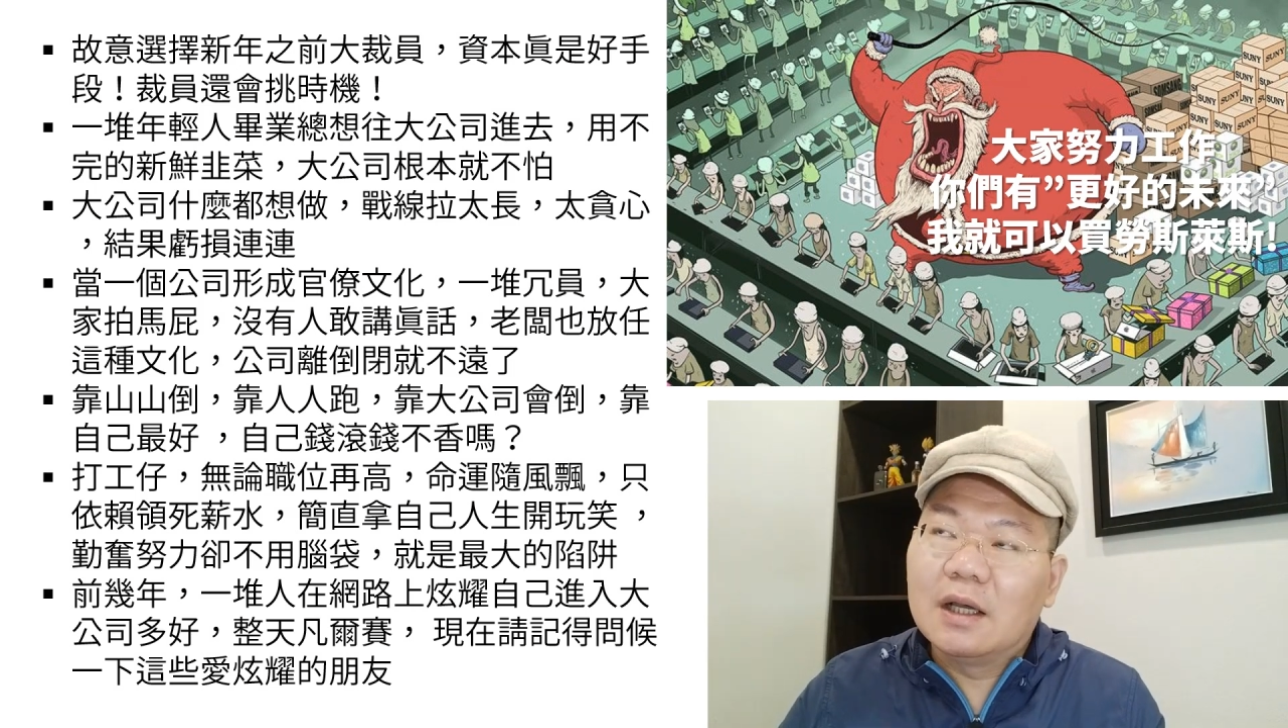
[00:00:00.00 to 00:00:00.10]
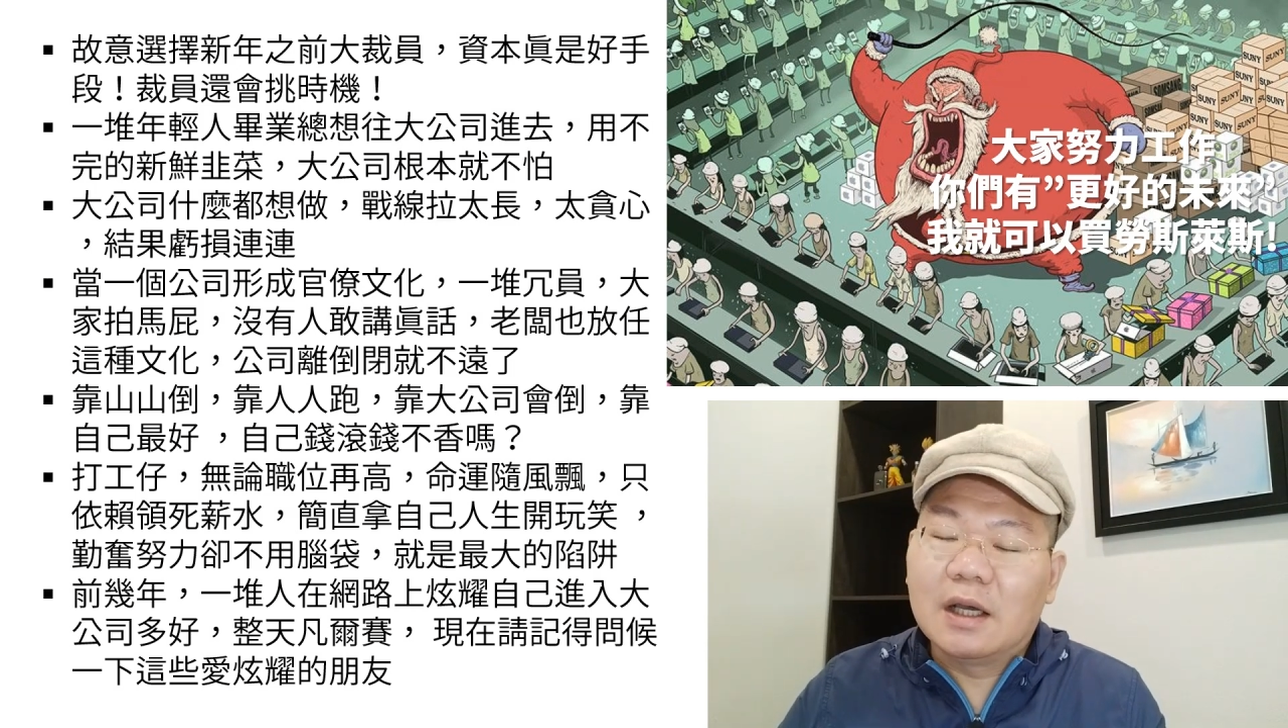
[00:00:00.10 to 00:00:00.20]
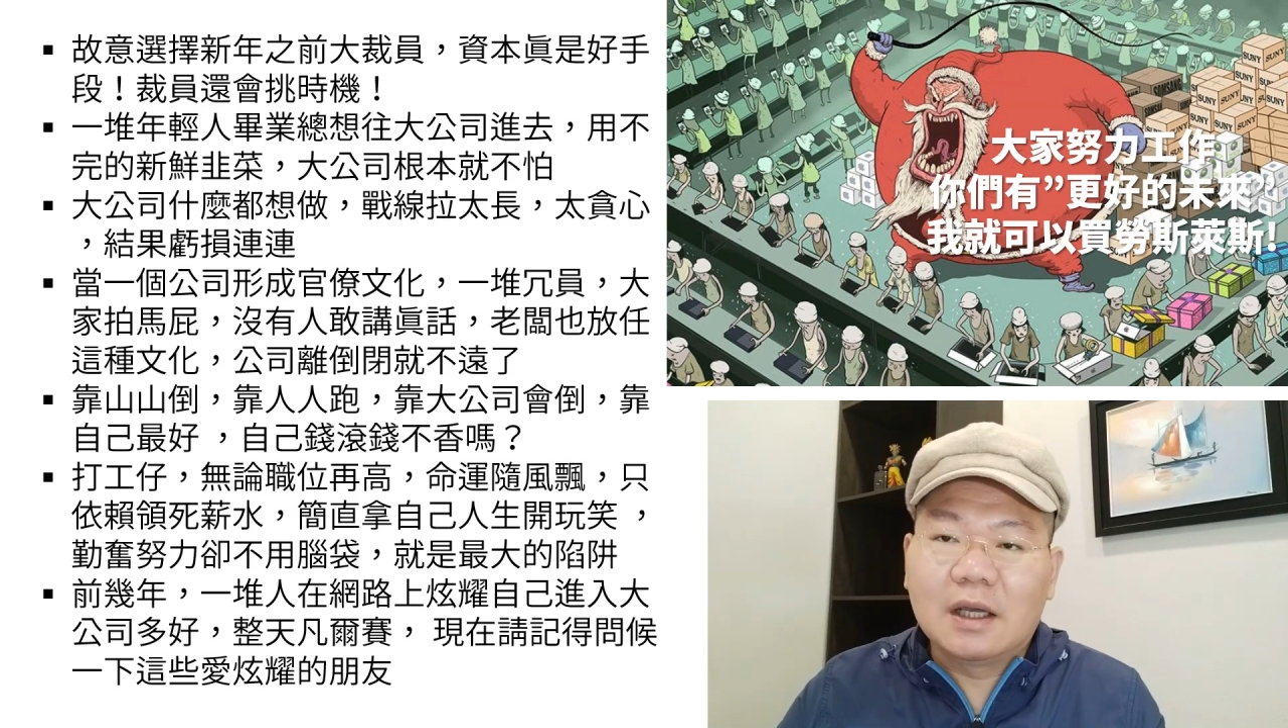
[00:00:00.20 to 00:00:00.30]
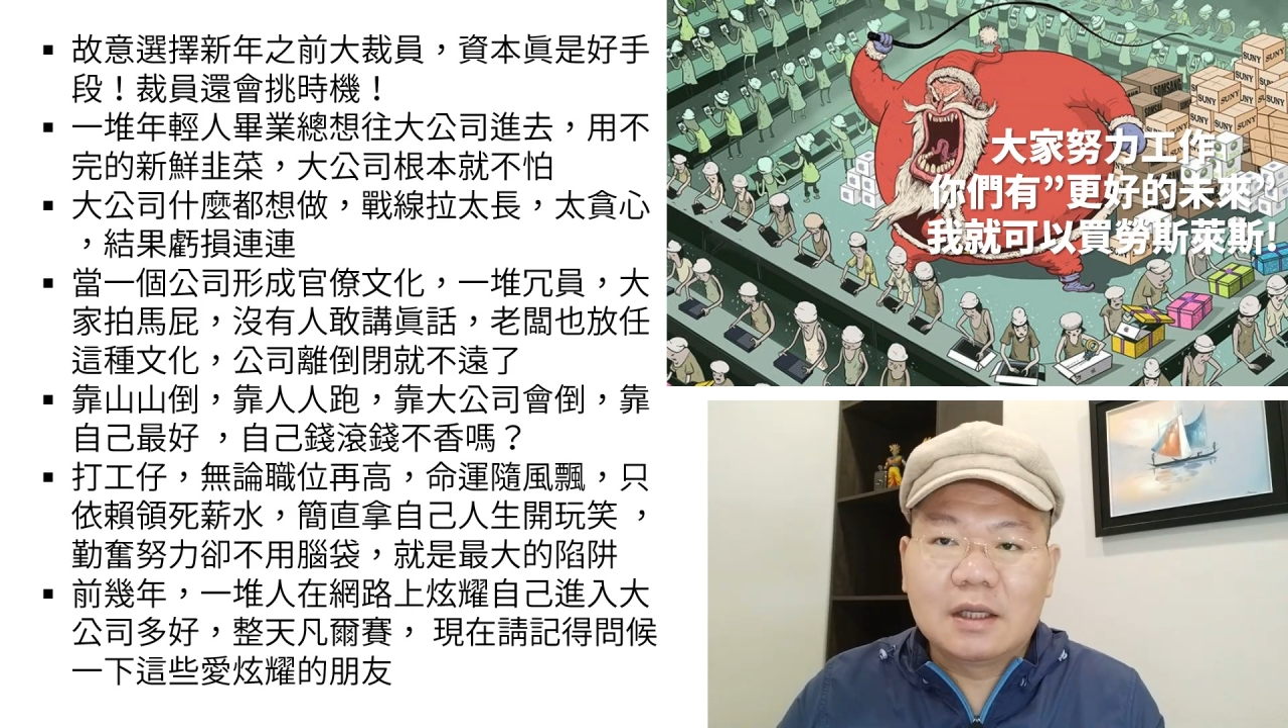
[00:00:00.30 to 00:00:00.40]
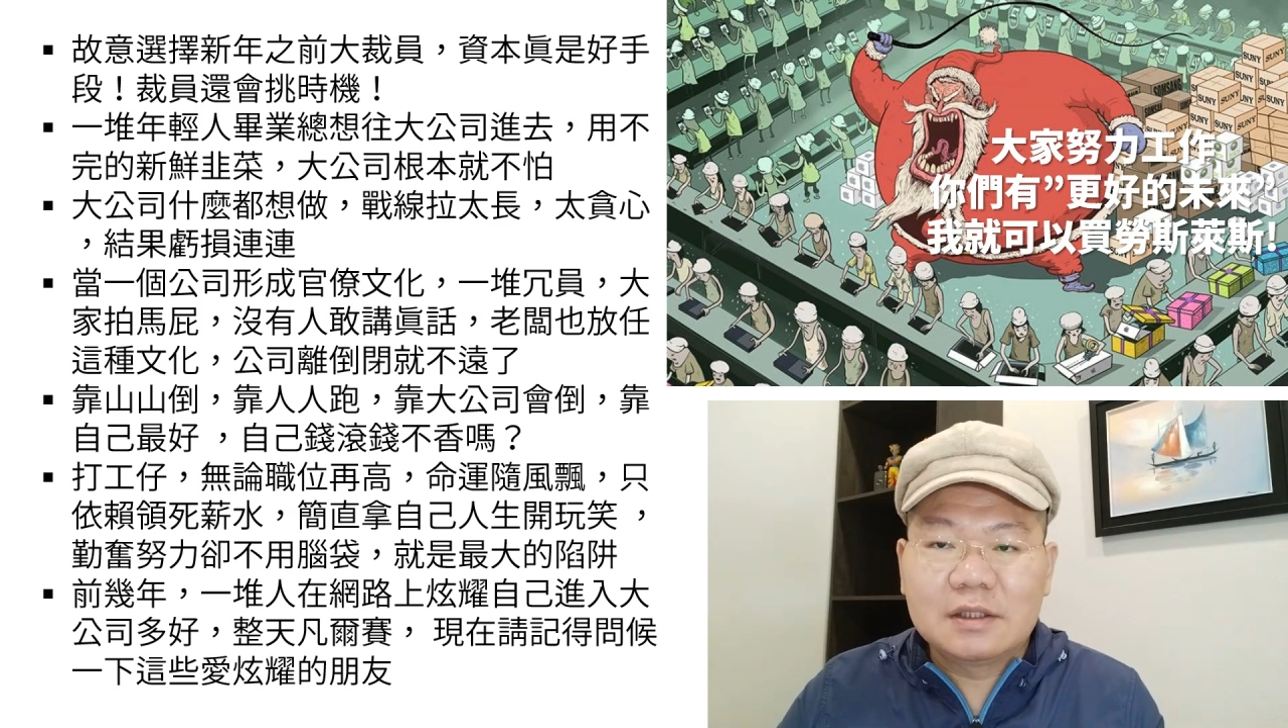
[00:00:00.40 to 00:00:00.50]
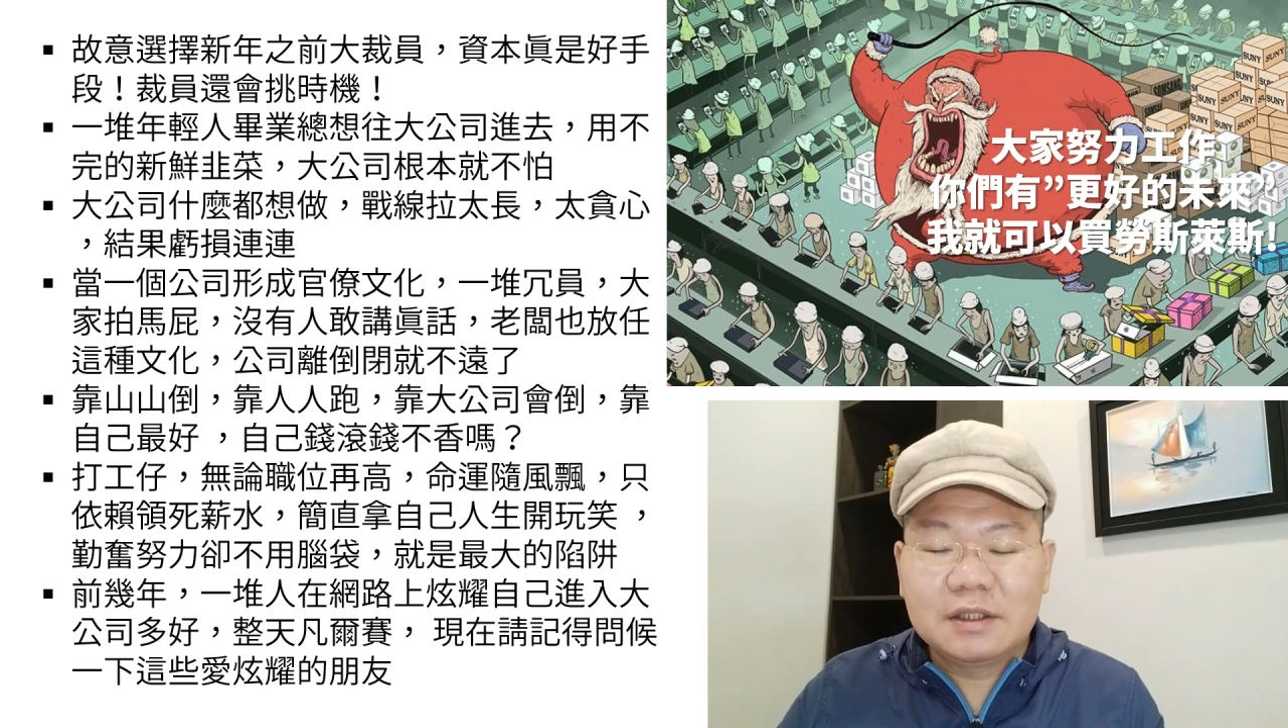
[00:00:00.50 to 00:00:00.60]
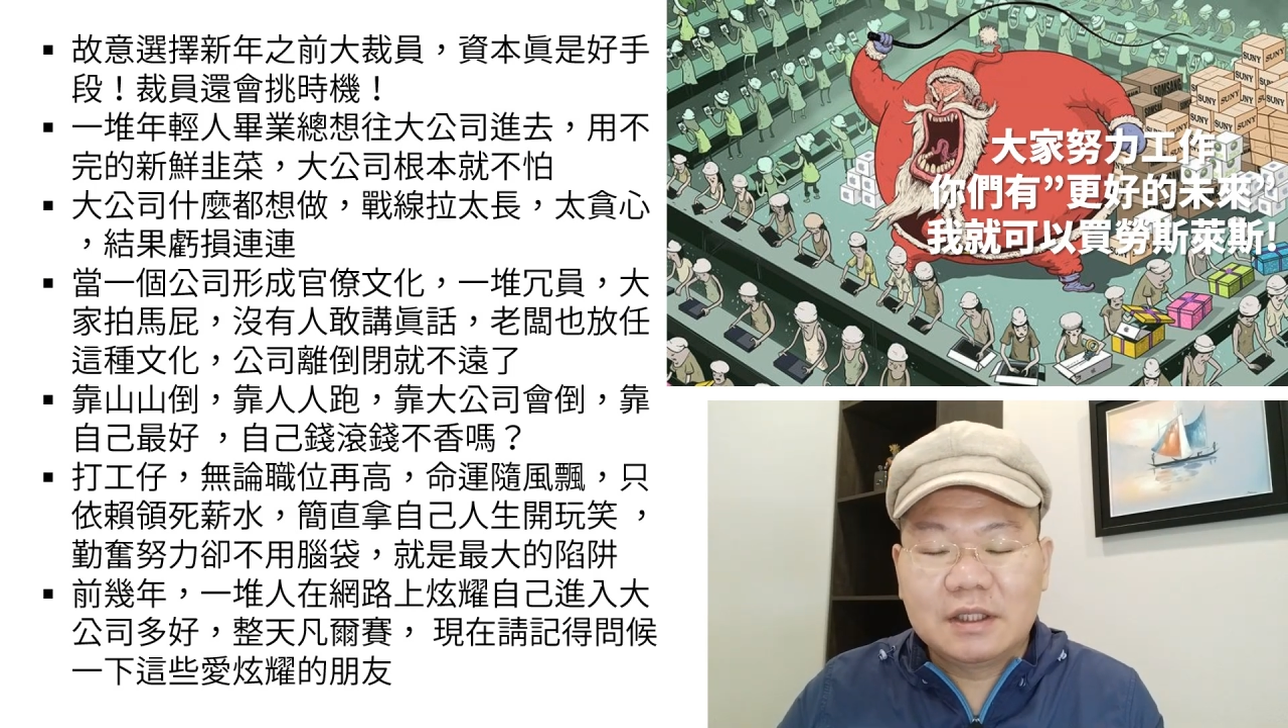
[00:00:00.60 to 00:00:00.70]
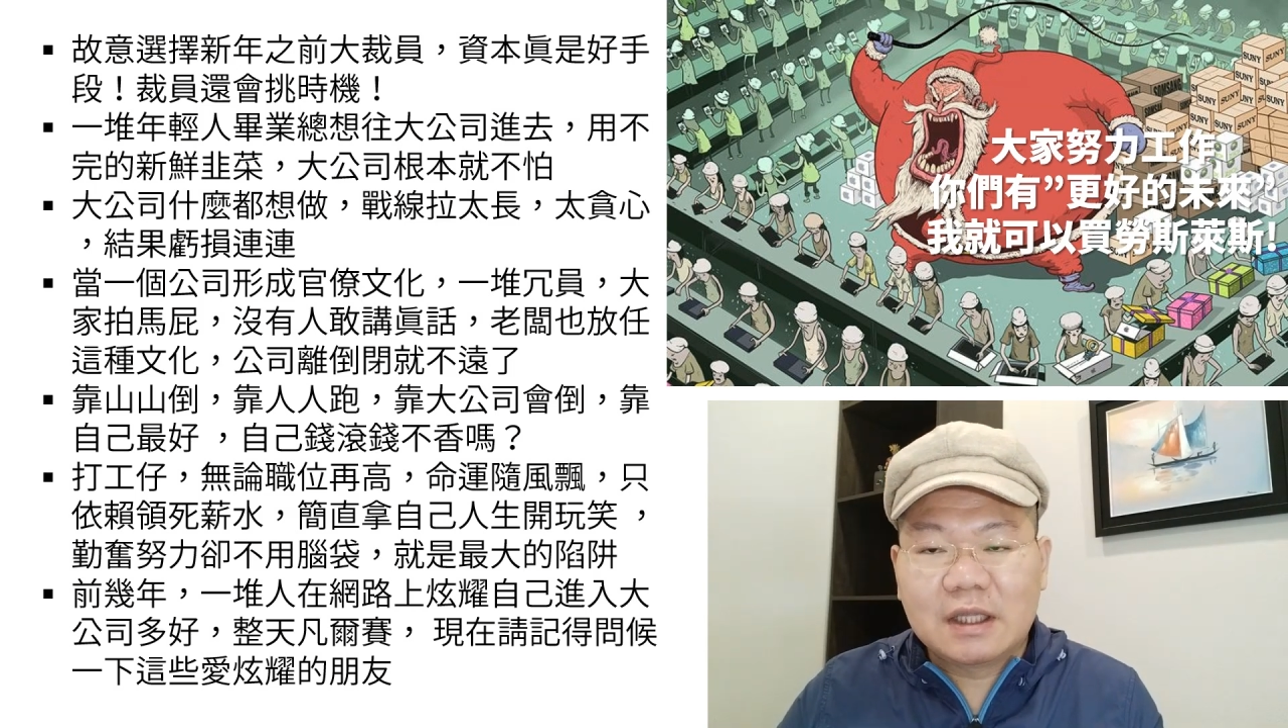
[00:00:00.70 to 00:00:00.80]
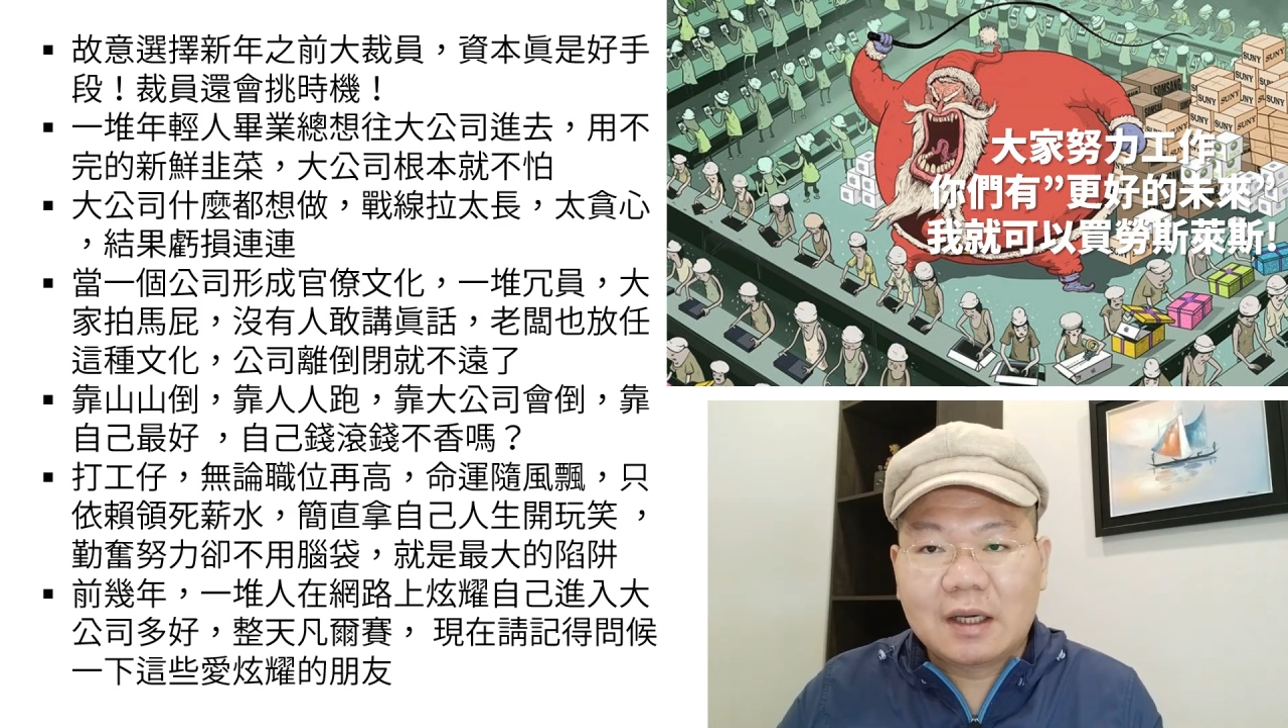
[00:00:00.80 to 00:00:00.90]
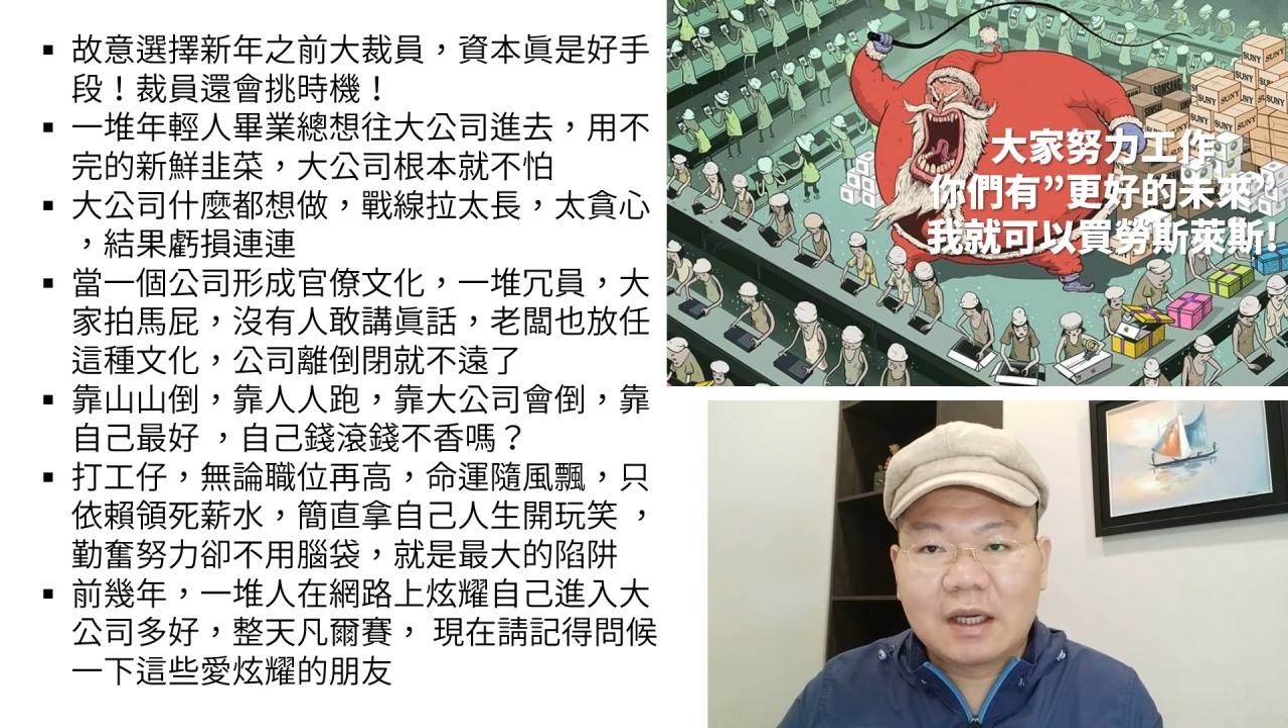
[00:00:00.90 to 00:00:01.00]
呃，新年大